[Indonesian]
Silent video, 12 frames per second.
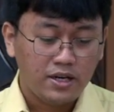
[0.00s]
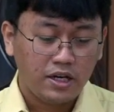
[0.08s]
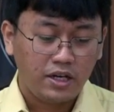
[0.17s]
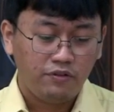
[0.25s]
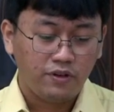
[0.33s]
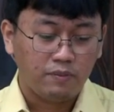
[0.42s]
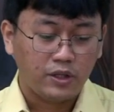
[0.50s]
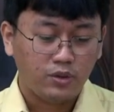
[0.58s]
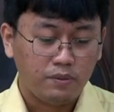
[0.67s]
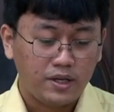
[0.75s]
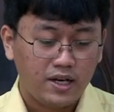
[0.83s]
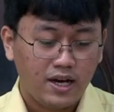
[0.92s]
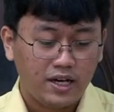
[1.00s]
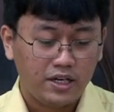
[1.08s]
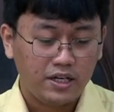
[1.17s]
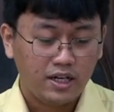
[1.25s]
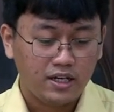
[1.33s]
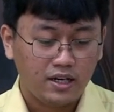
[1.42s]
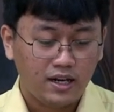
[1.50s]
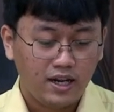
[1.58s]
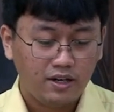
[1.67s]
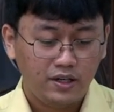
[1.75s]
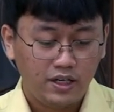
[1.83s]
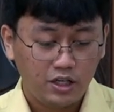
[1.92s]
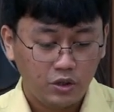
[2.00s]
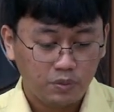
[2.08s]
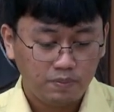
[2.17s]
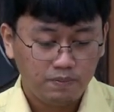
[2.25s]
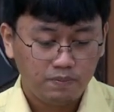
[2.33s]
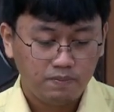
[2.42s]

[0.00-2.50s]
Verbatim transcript: dari firman Tuhan pada hari ini adalah hidup